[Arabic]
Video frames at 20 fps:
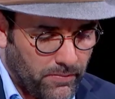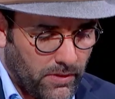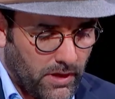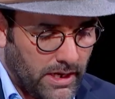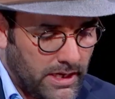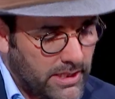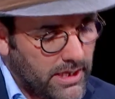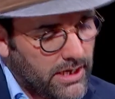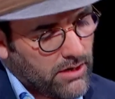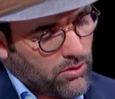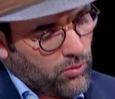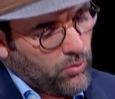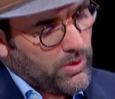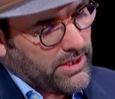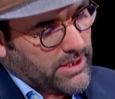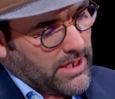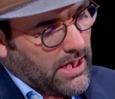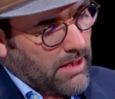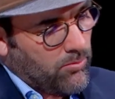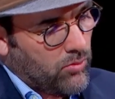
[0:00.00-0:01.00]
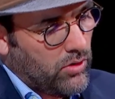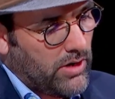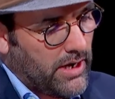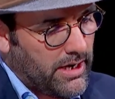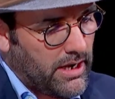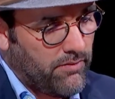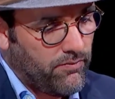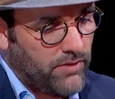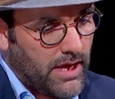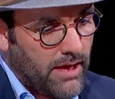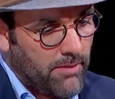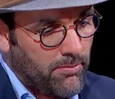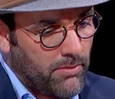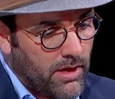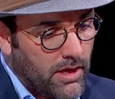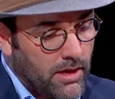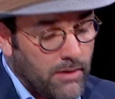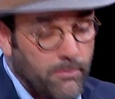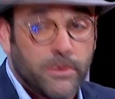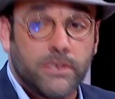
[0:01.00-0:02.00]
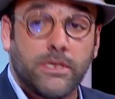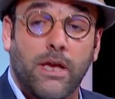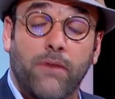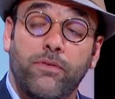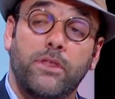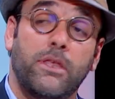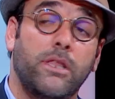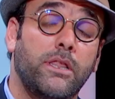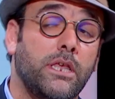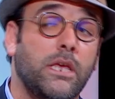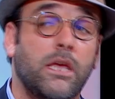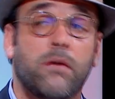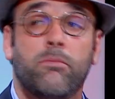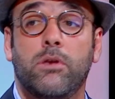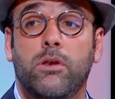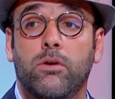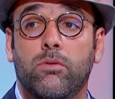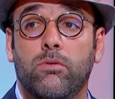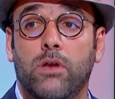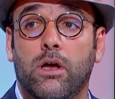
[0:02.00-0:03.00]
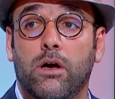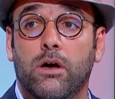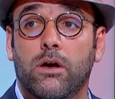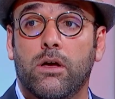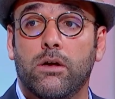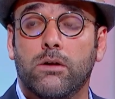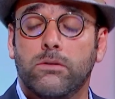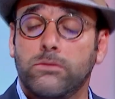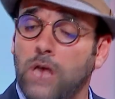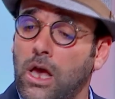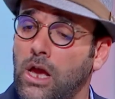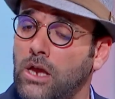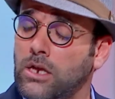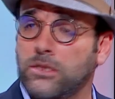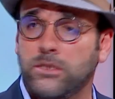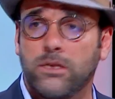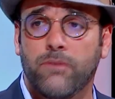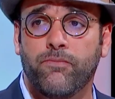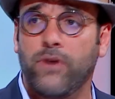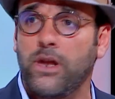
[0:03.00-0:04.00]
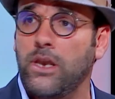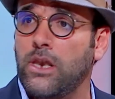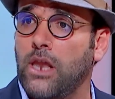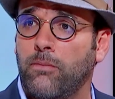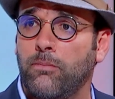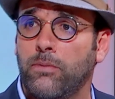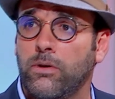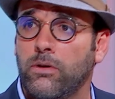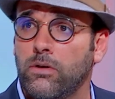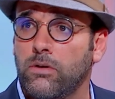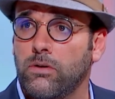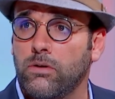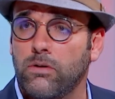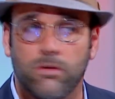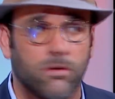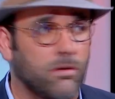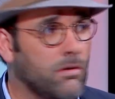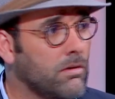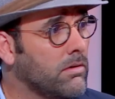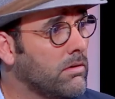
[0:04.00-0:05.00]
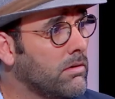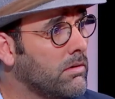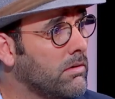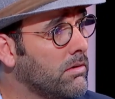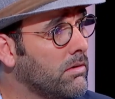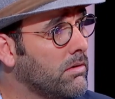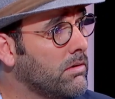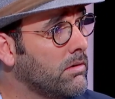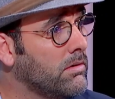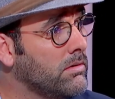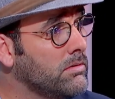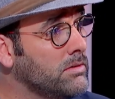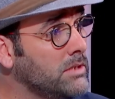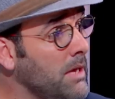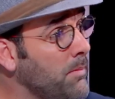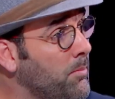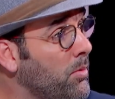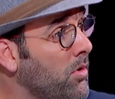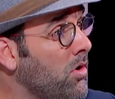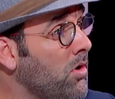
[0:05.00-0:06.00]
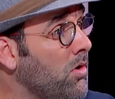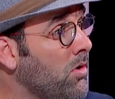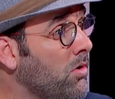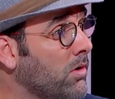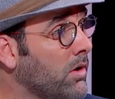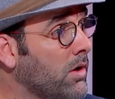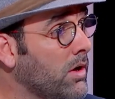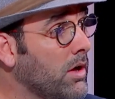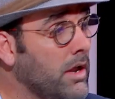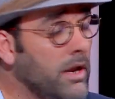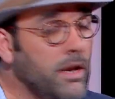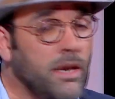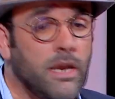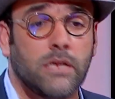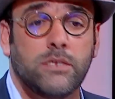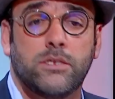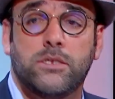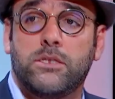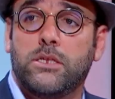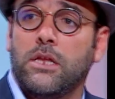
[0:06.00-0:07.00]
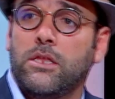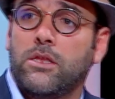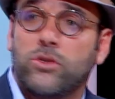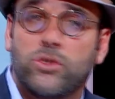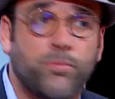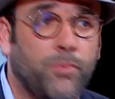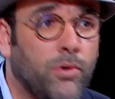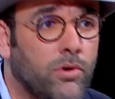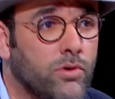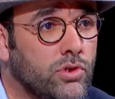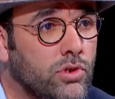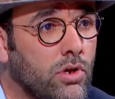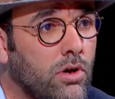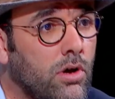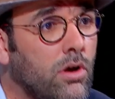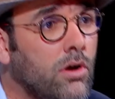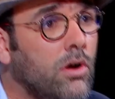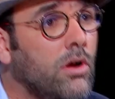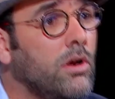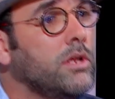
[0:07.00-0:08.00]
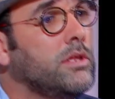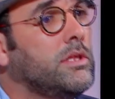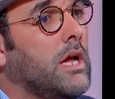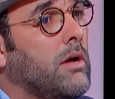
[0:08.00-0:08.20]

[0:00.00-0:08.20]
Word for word: يديرك ويتيام ولا نافيام بصح في الثلاث ايام الاولى صاي يتصفى اللعب صح سي بون الناس داو سبونسور euh,